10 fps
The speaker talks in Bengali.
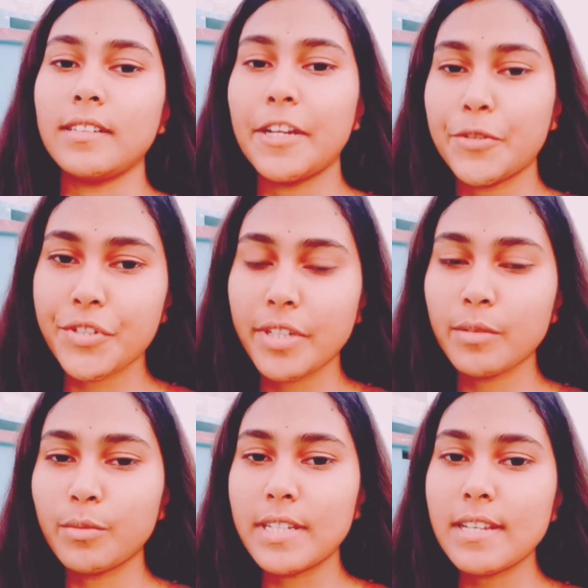গ্র্যাজুয়েশন
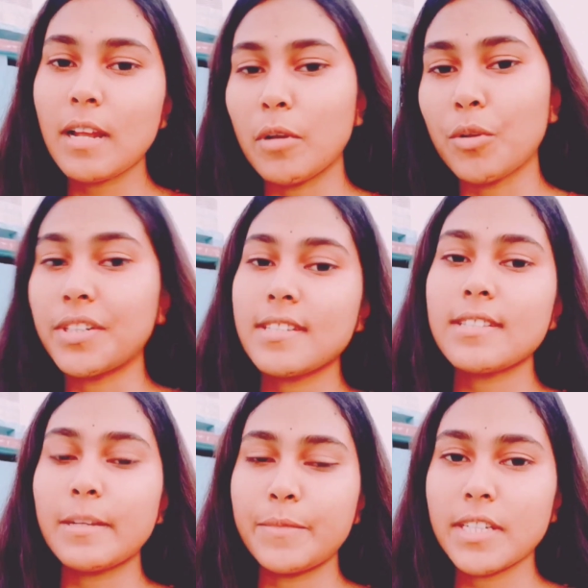করেছে আর আমার অনার্সের
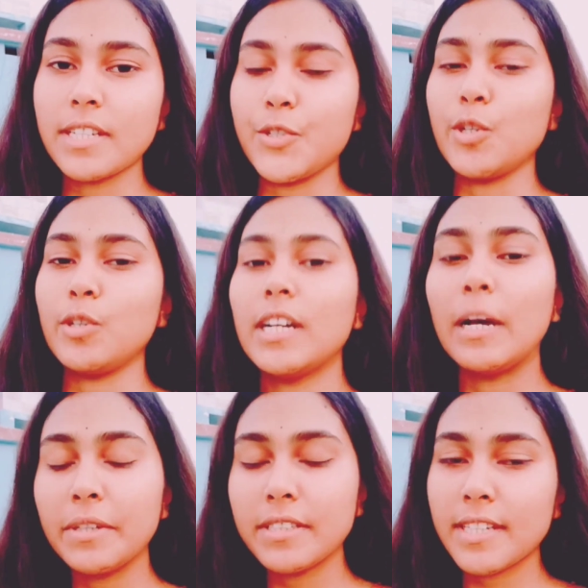সাবজেক্ট কী ছিল
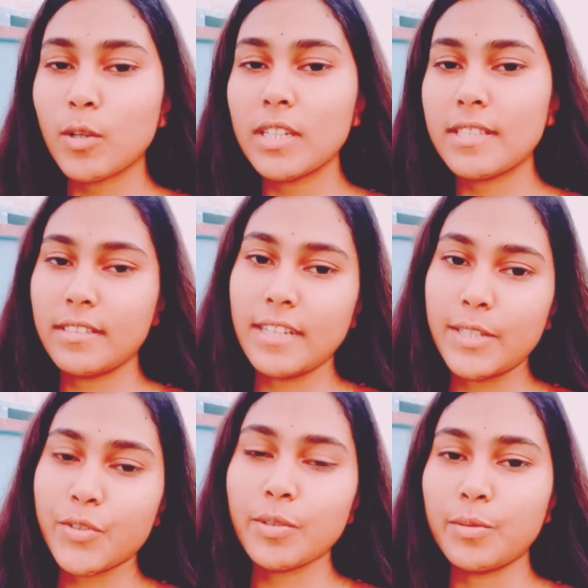আমি যে কলেজ থেকে
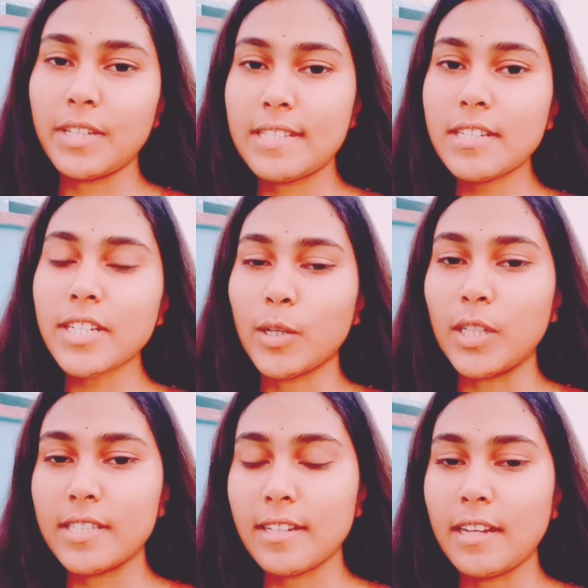গ্র্যাজুয়েশন করেছি সেই
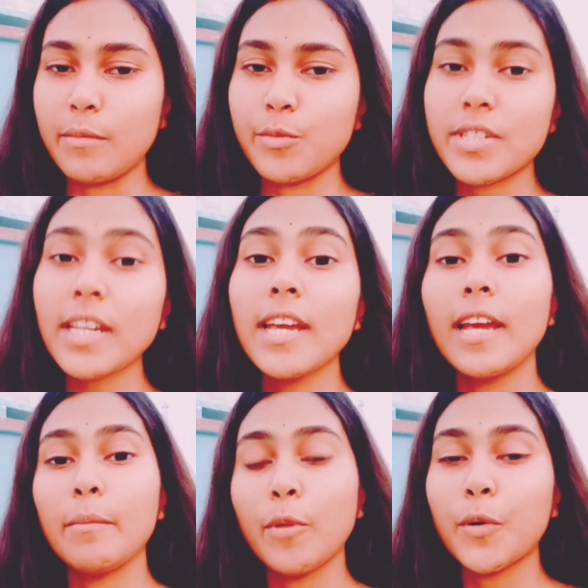কলেজটার নাম হচ্ছে
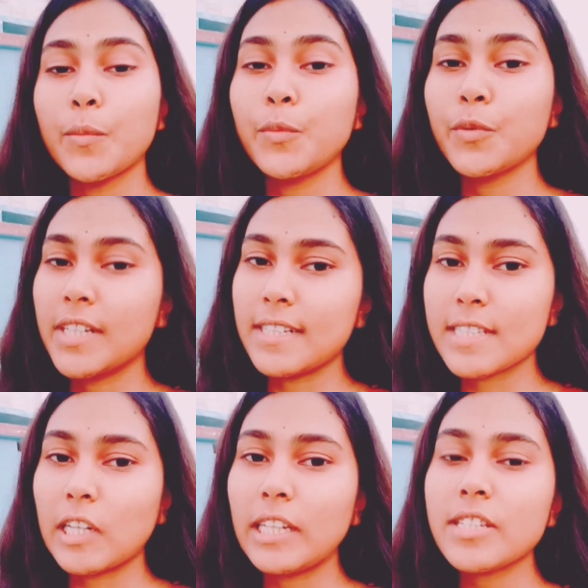বহরমপুর
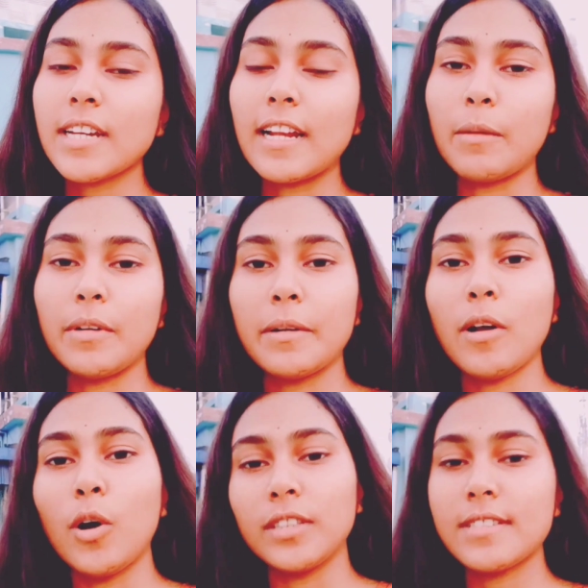গার্লস কলেজ আর আমার
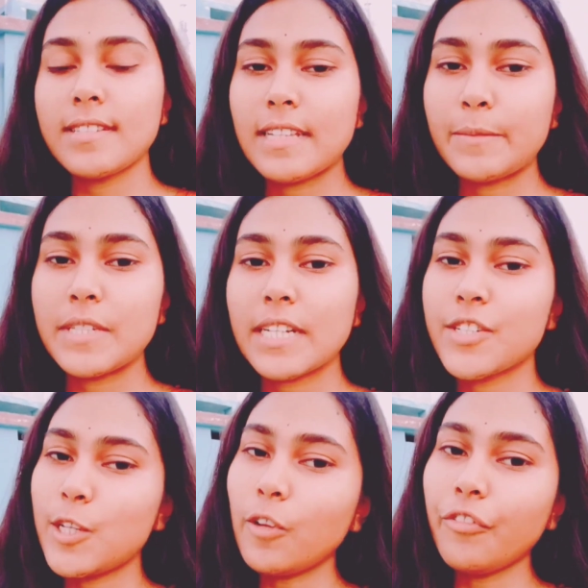অনার্সের সাবজেক্ট
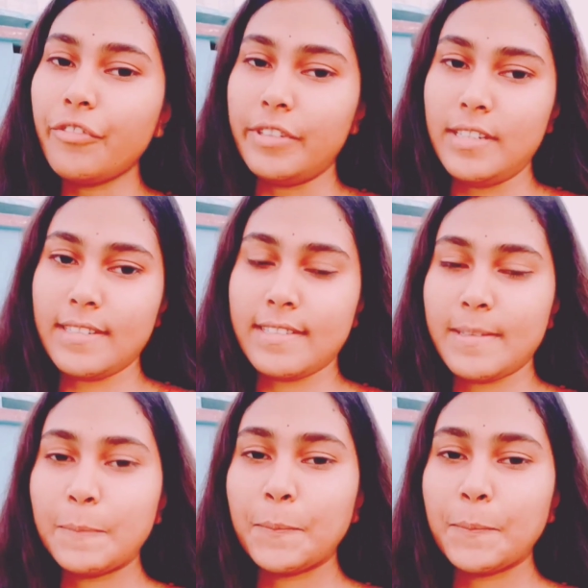ছিল ফিজিক্স